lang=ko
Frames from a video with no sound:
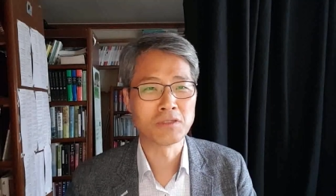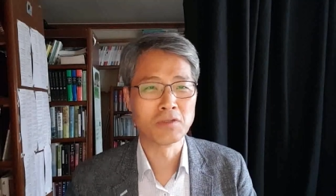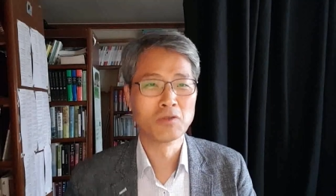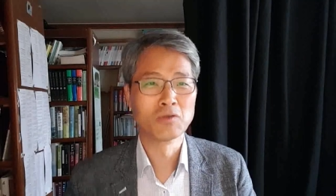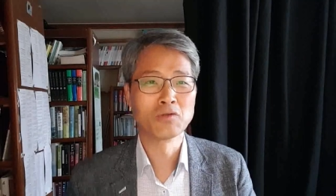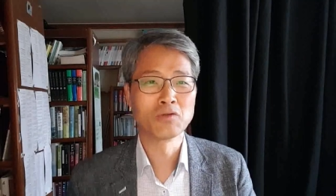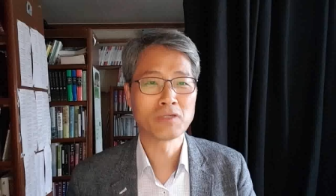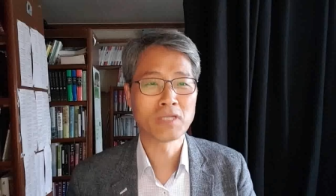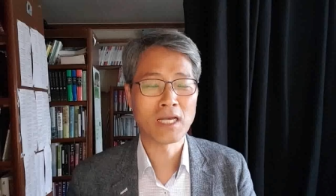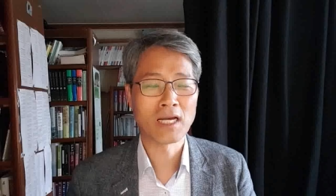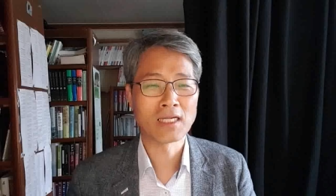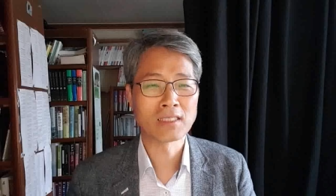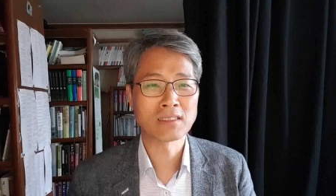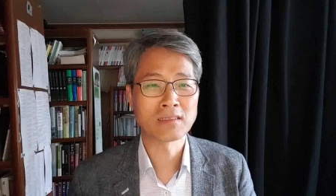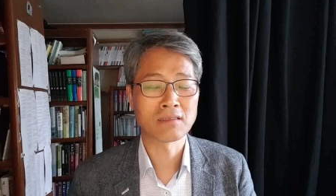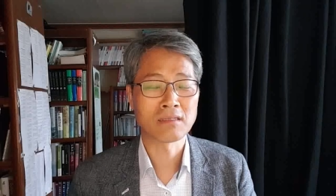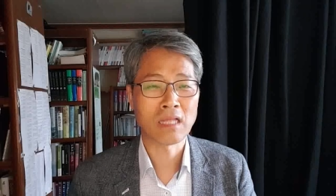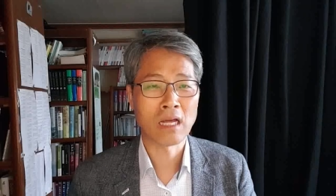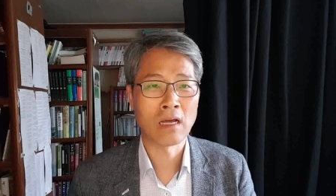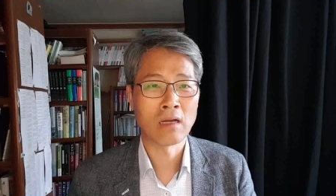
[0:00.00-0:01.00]
오르게
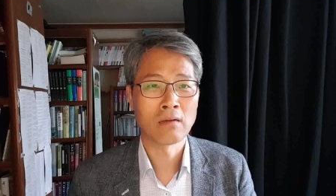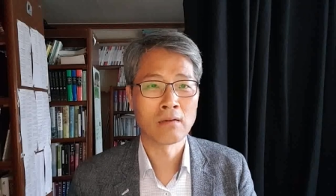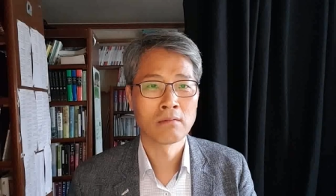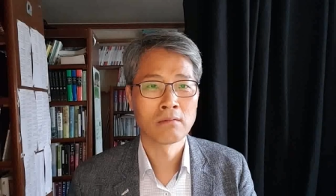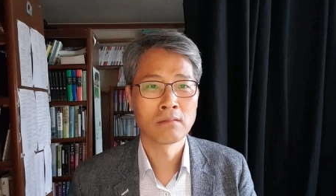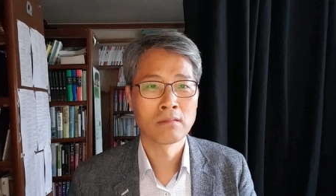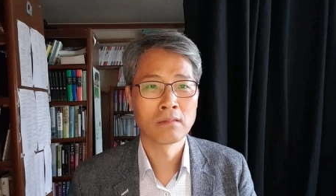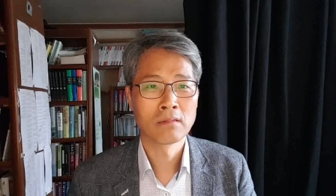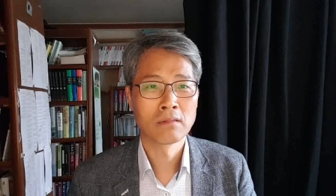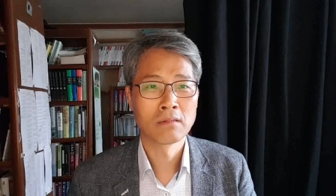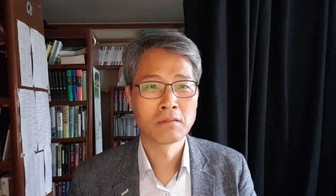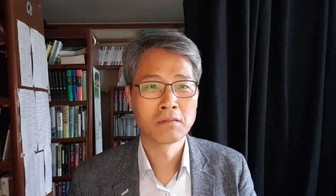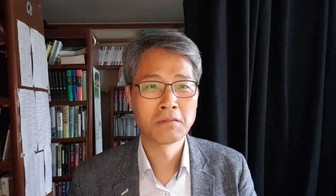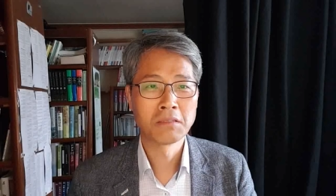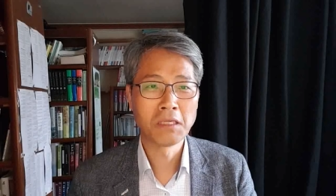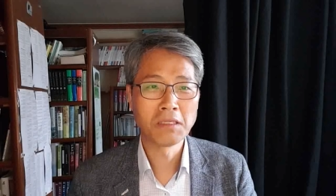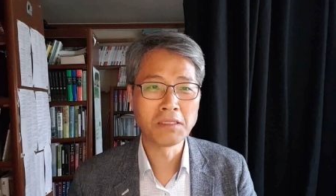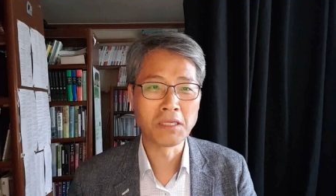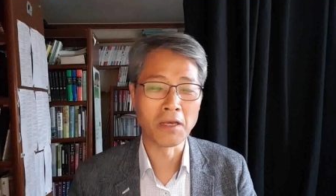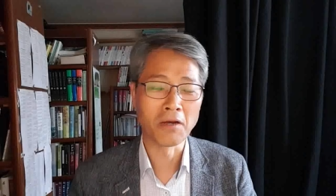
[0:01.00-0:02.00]
하셨다.
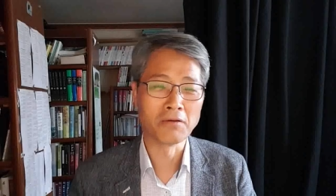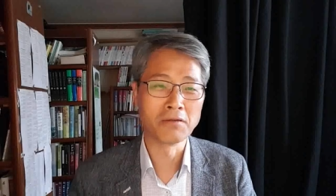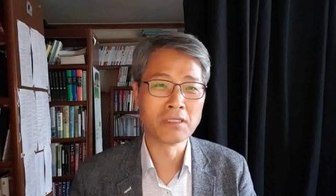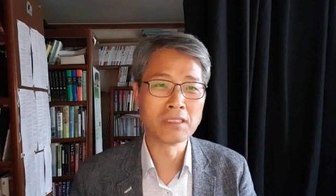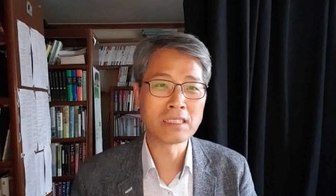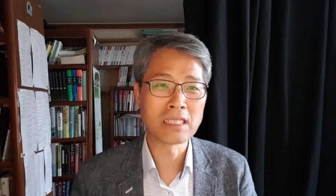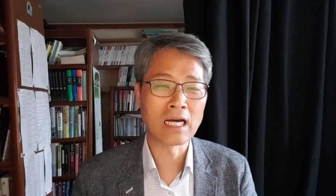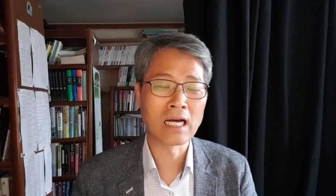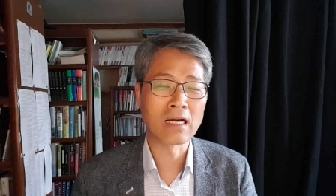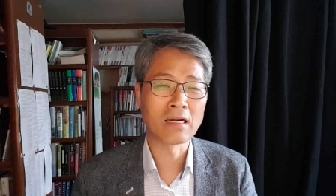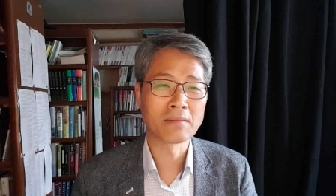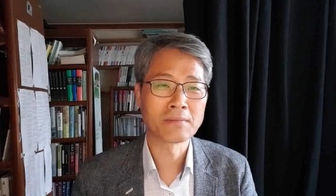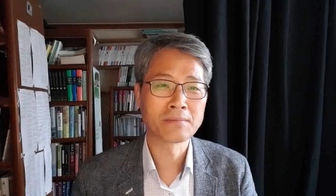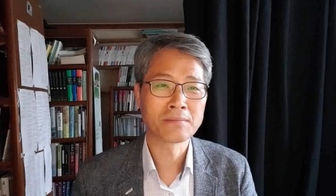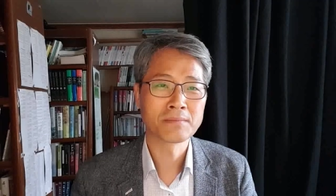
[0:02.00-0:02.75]
그게 예언이다.